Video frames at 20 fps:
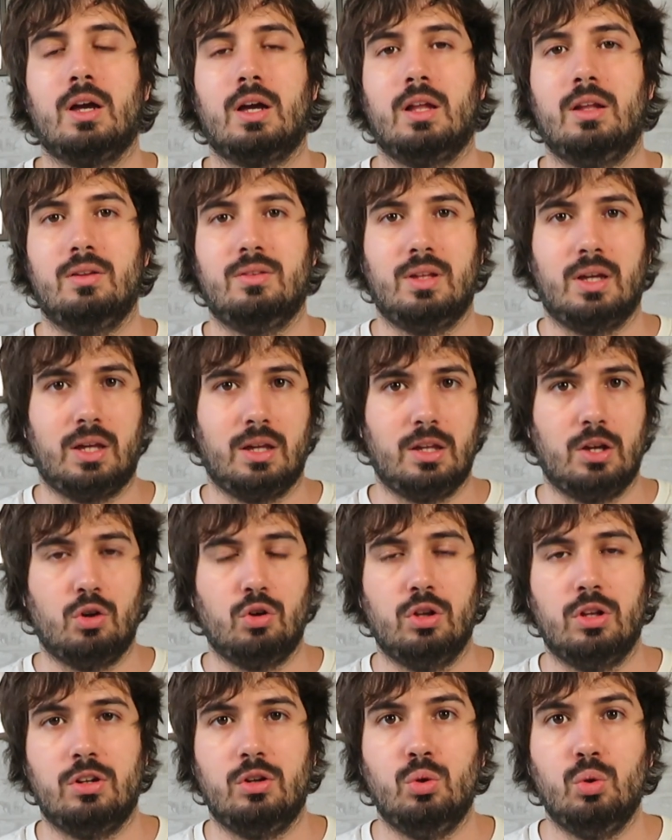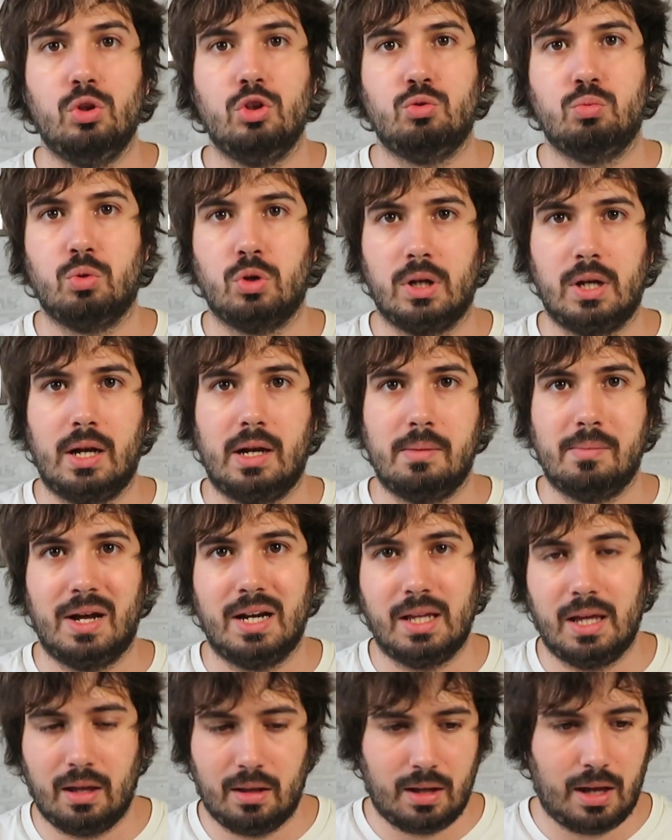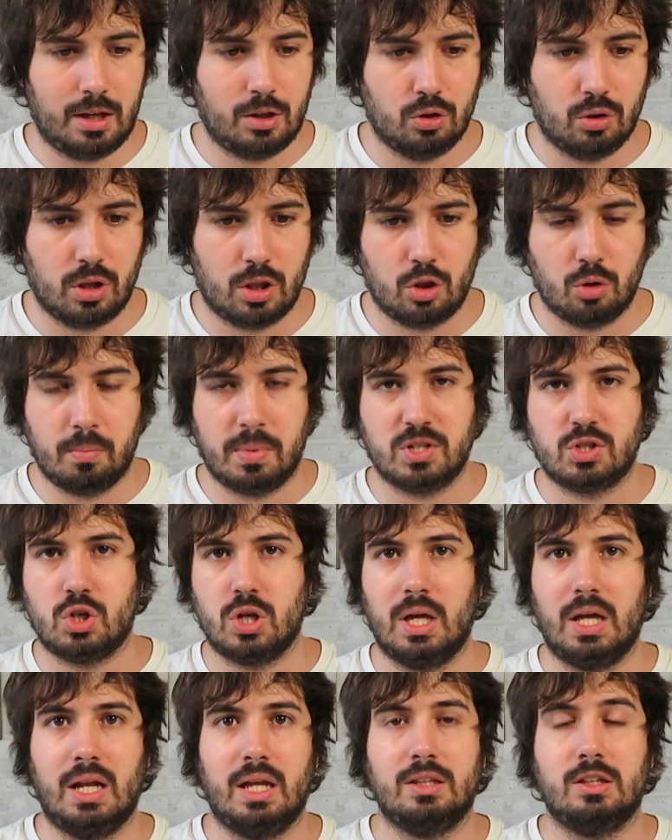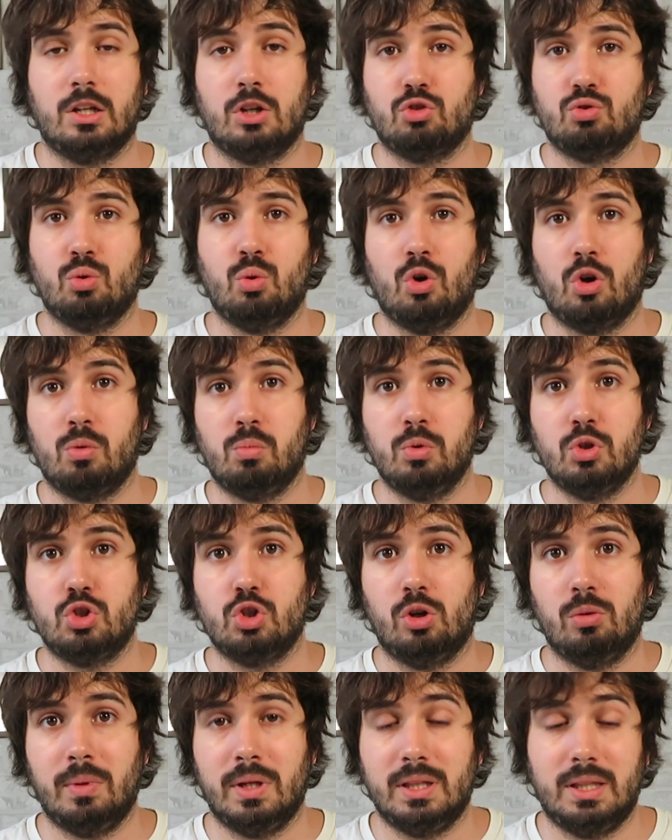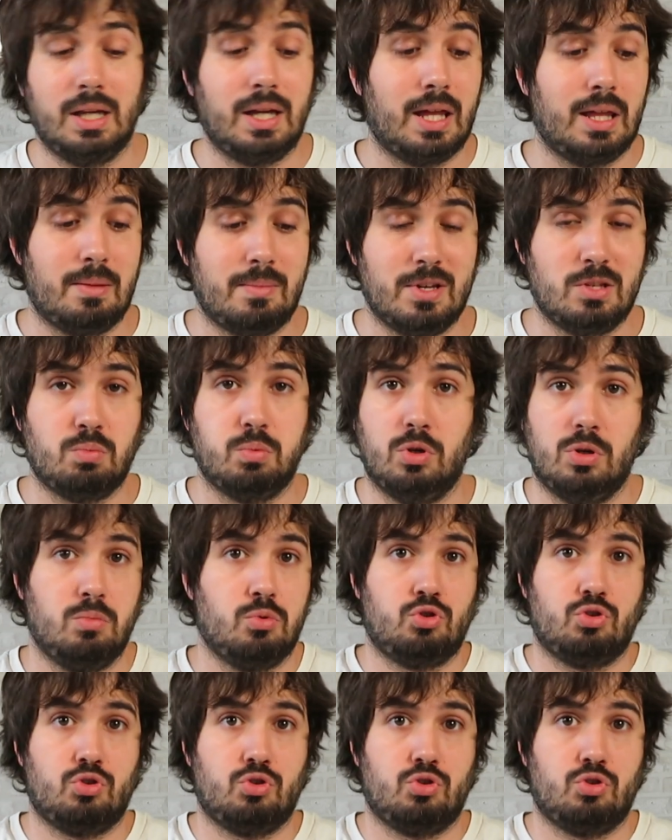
que desde que llegó del Ludisburg en Alemania ha ido dando paso adelante, y un jugador muy solvente, y que además, bueno,